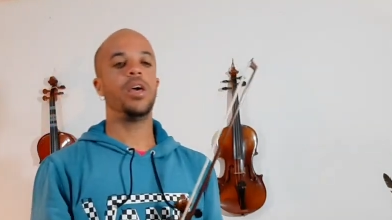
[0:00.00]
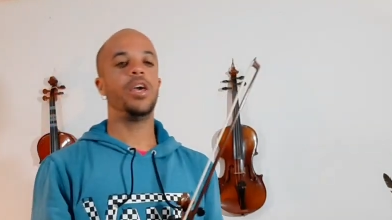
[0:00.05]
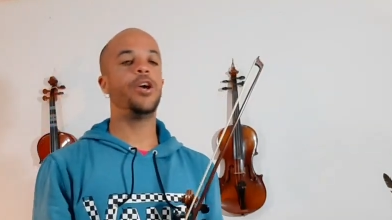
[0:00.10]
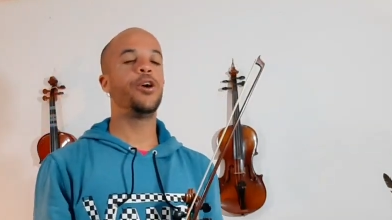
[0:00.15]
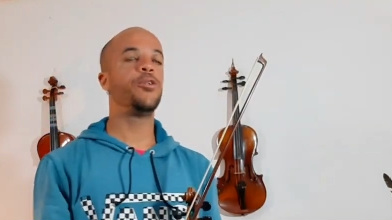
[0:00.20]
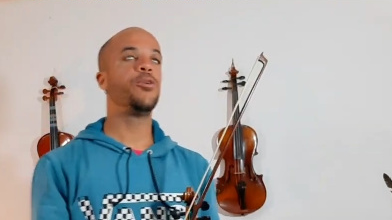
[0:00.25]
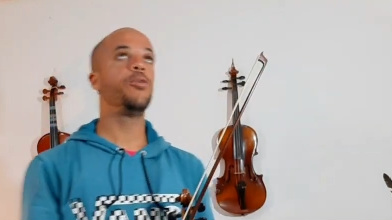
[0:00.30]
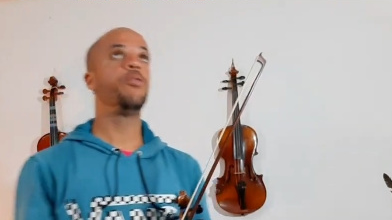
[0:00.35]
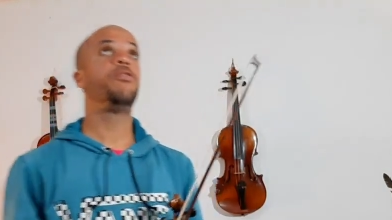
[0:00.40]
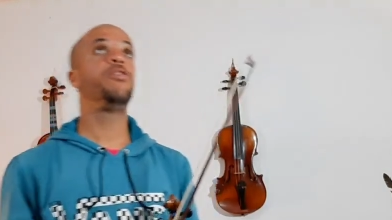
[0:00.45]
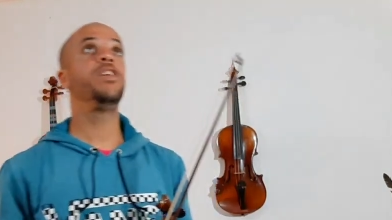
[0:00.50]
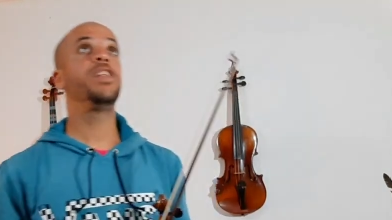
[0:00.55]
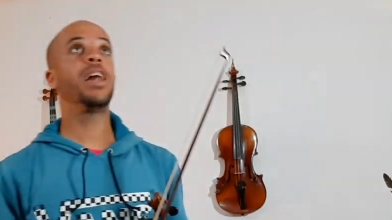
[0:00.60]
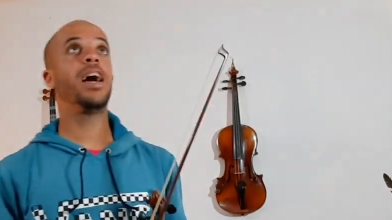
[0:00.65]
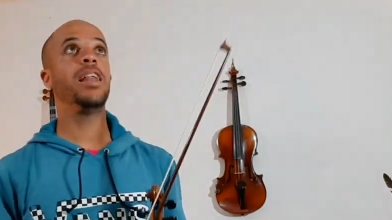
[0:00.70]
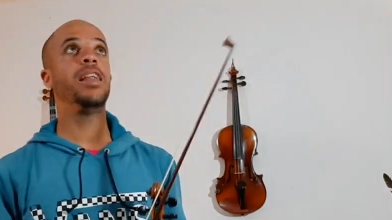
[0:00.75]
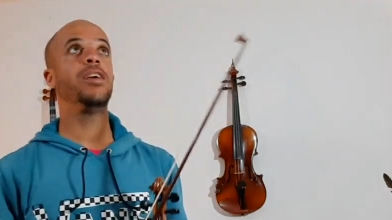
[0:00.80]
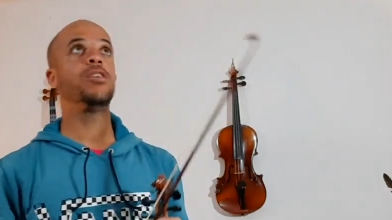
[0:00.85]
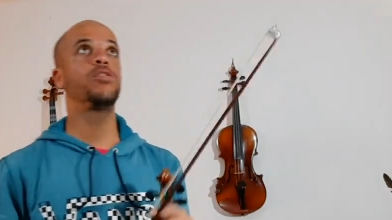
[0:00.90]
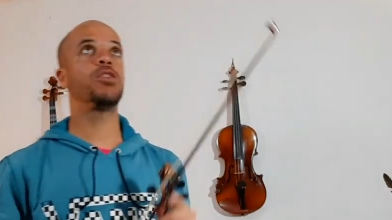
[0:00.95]
eu não
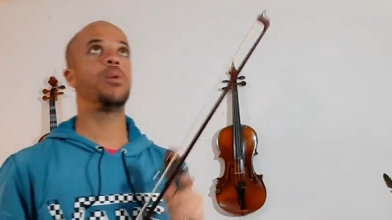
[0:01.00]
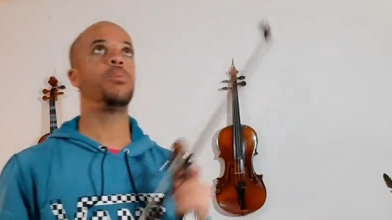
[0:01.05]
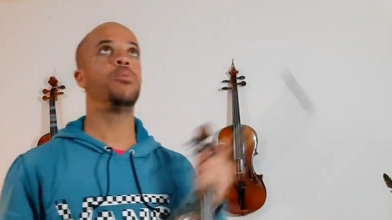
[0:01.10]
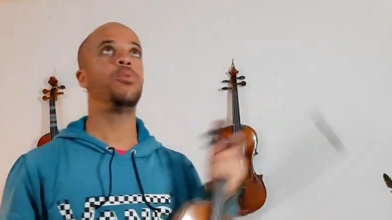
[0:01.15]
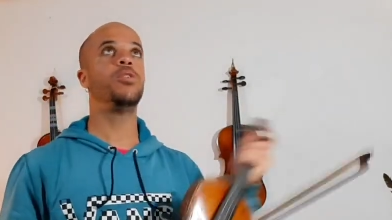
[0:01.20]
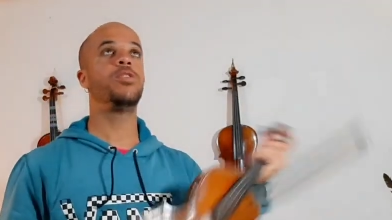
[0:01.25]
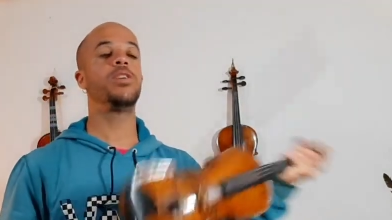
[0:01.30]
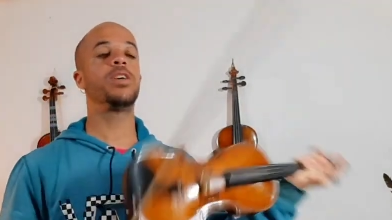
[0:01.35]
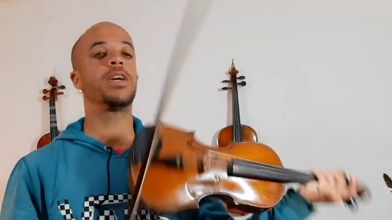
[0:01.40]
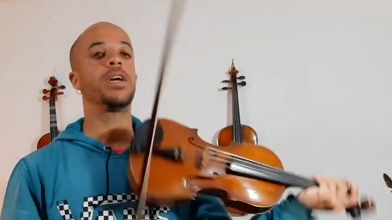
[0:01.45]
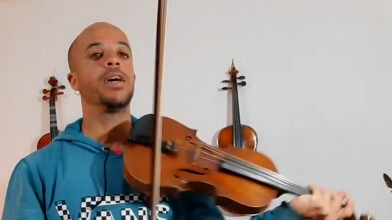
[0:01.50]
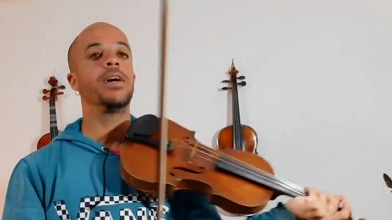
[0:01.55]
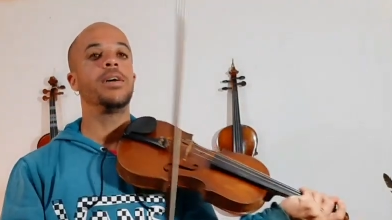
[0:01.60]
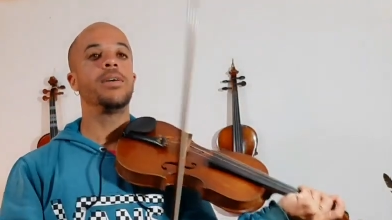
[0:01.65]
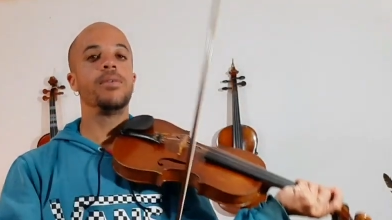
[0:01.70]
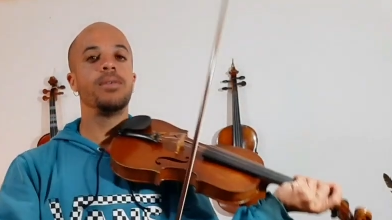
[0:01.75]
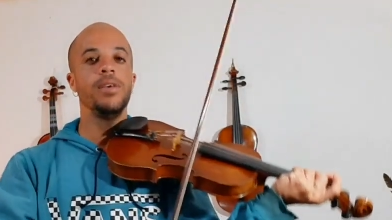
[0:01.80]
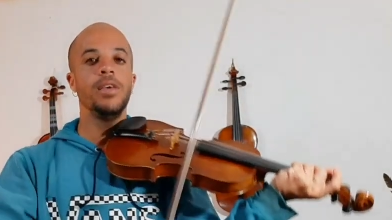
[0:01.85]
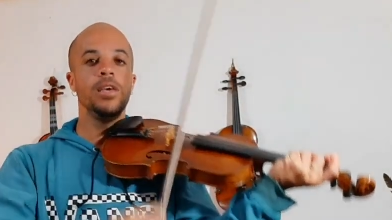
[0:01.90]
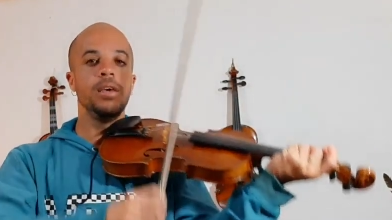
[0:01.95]
finalizo a música
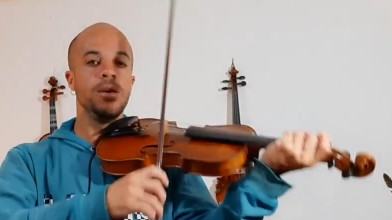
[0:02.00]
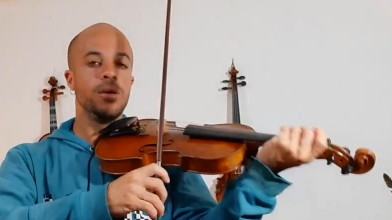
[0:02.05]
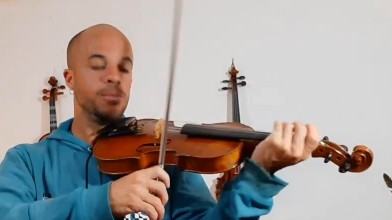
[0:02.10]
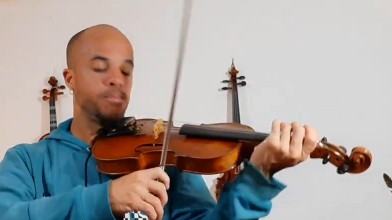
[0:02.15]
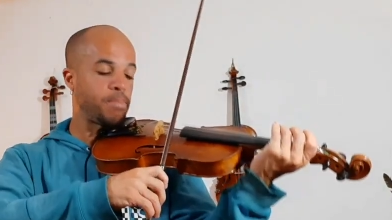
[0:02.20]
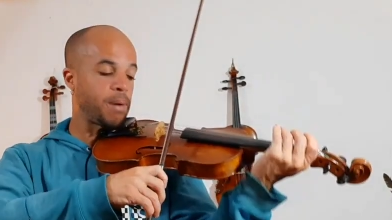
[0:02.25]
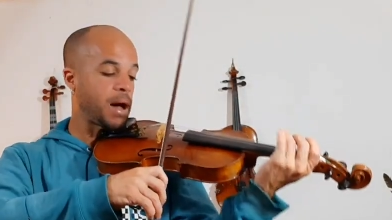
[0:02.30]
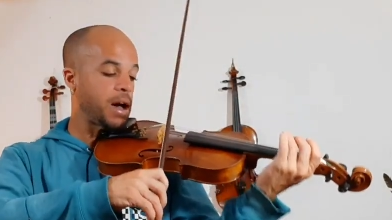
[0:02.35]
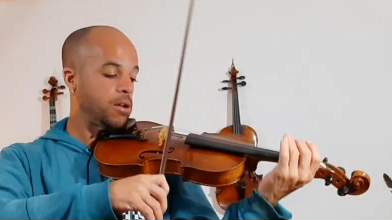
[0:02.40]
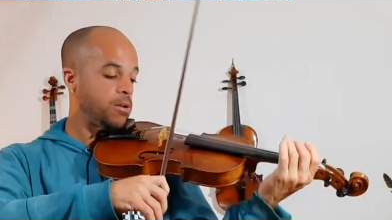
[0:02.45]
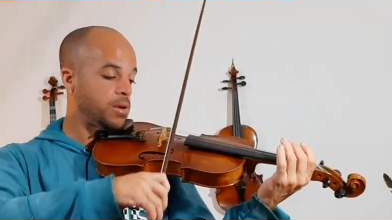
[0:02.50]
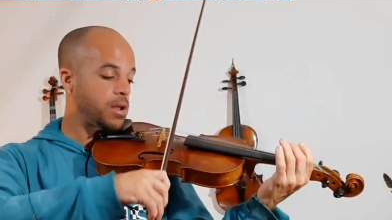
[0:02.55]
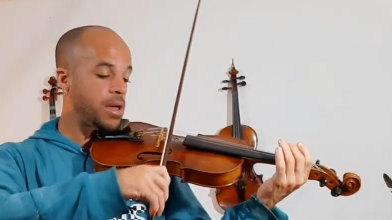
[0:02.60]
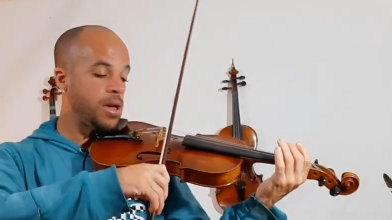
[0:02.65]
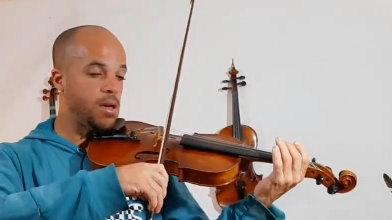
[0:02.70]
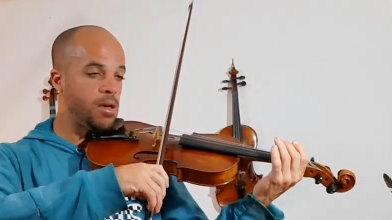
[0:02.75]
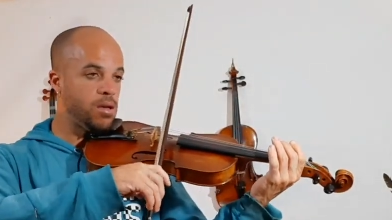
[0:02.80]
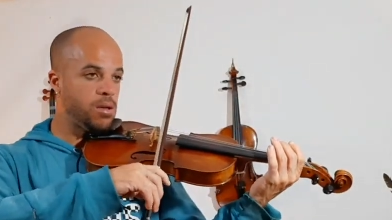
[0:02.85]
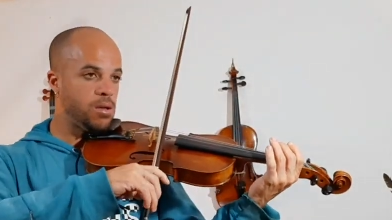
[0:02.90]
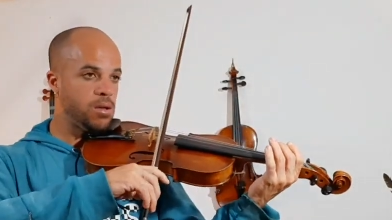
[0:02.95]
e paro,
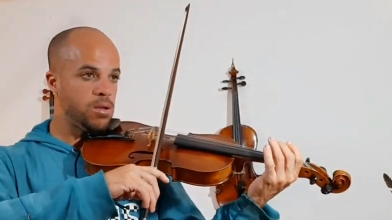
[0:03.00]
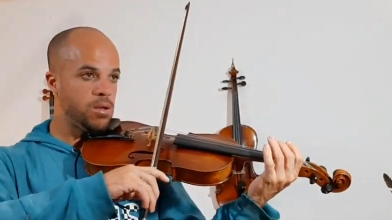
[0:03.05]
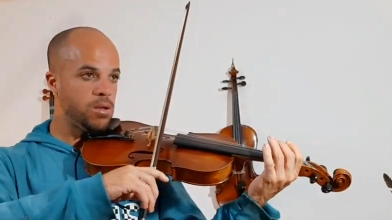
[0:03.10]
né?